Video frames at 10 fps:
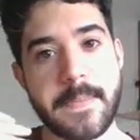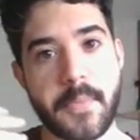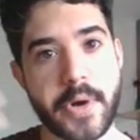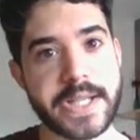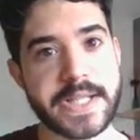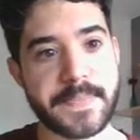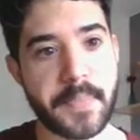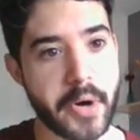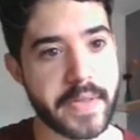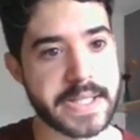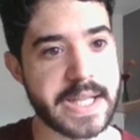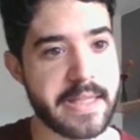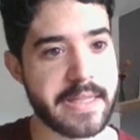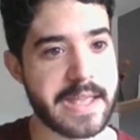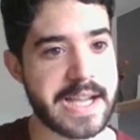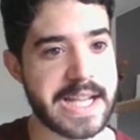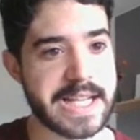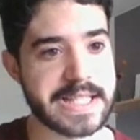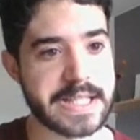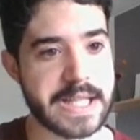pues por desgracia
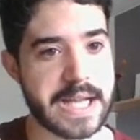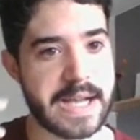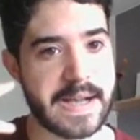hasta